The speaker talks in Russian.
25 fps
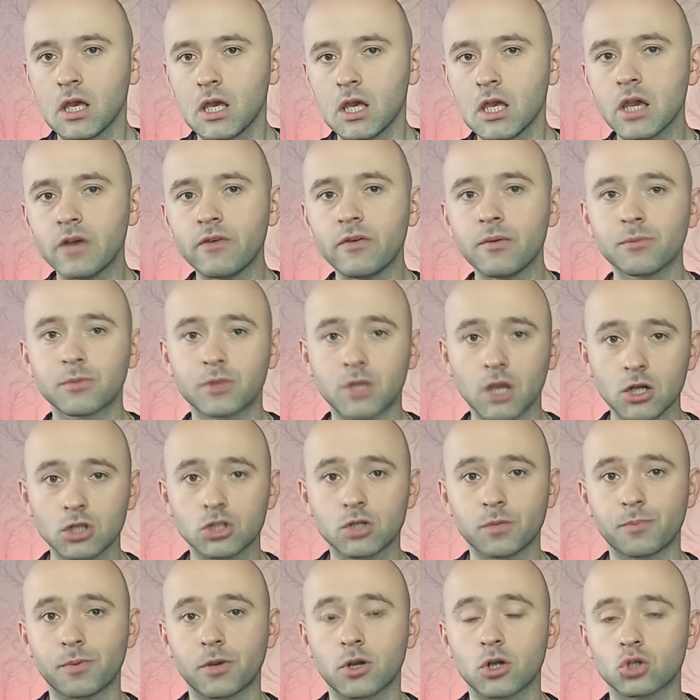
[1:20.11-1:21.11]
И я вам
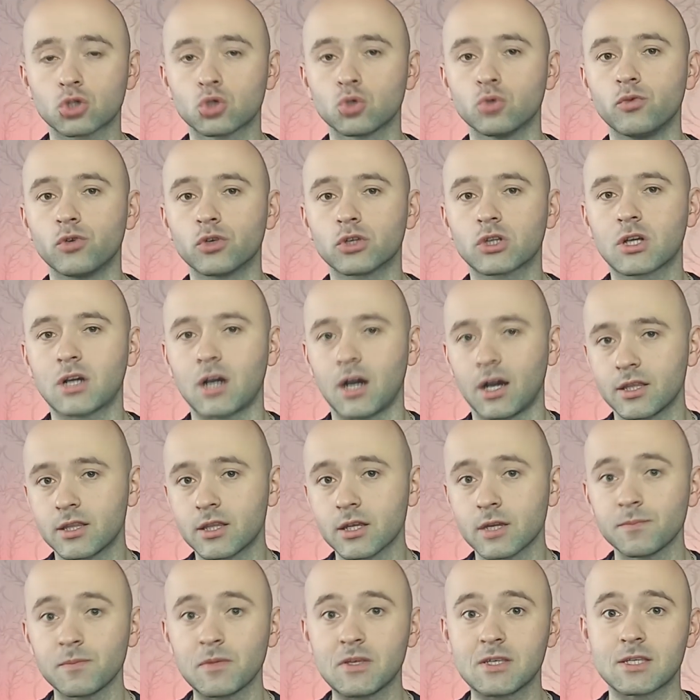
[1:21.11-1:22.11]
также покажу вот
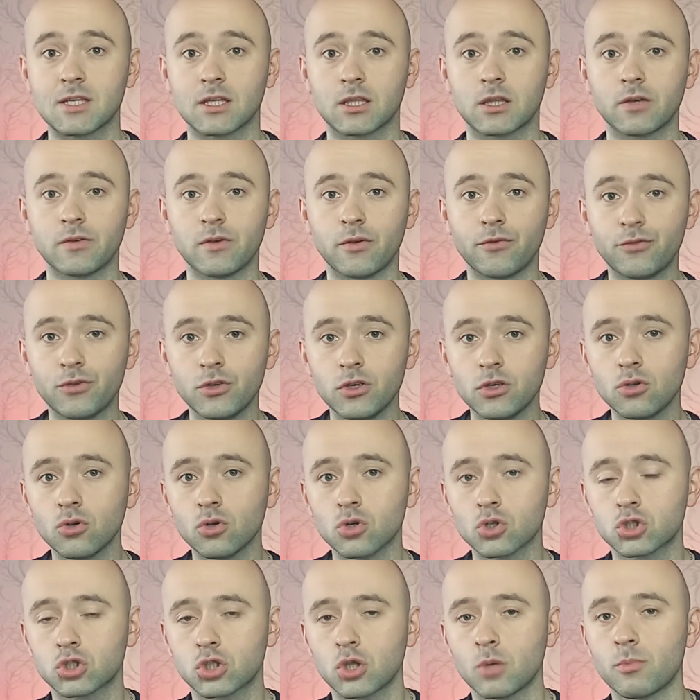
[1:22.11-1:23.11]
кадр из этого
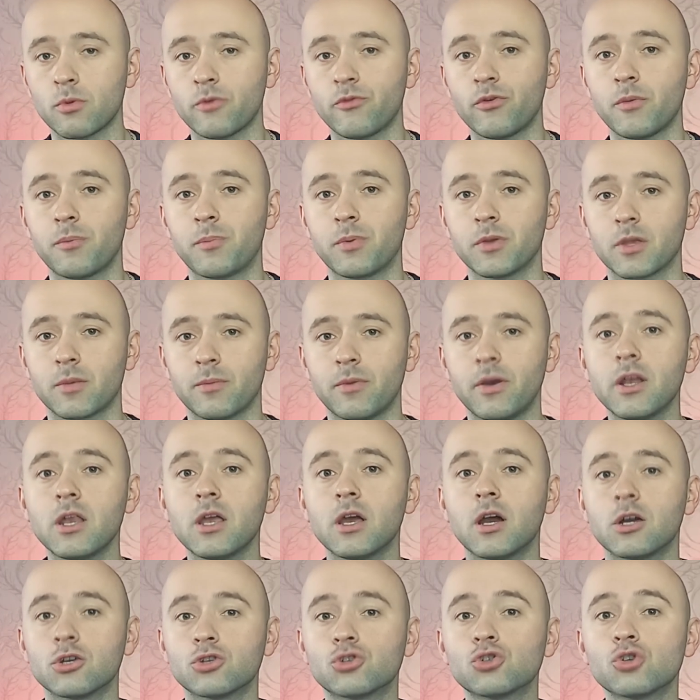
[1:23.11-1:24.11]
видео, чтобы вы
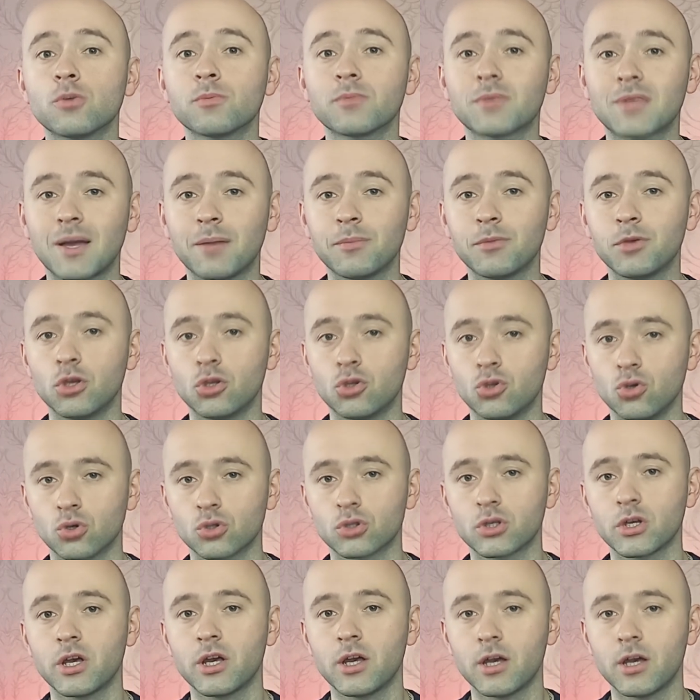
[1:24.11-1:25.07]
понимали, о чем там идет